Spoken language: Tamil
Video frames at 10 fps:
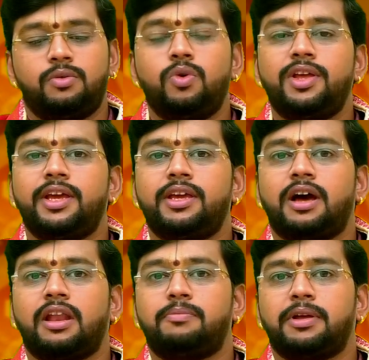குளிகை
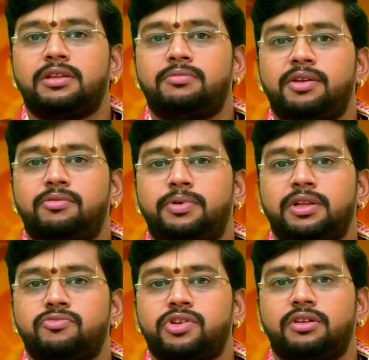காலை பத்து மணி
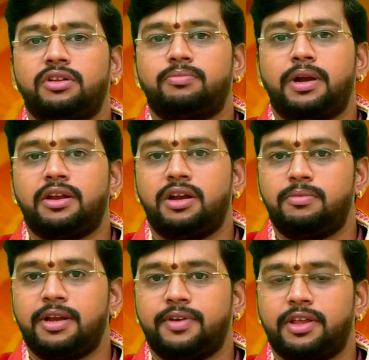முப்பது நிமிஷத்துலேருந்து
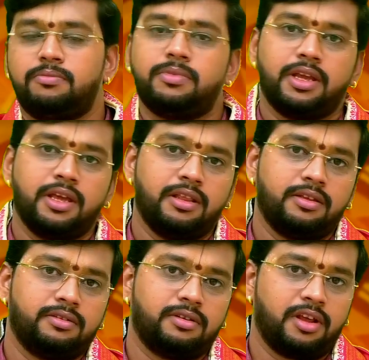பன்னிரெண்டு மணி வரையும்
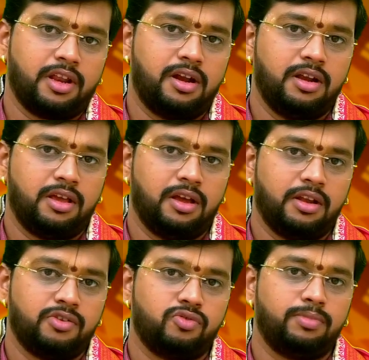இருக்கிறது இன்றைய
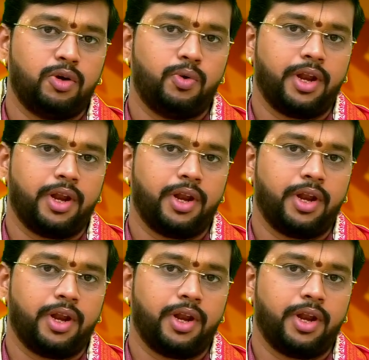நாளுக்கான சுப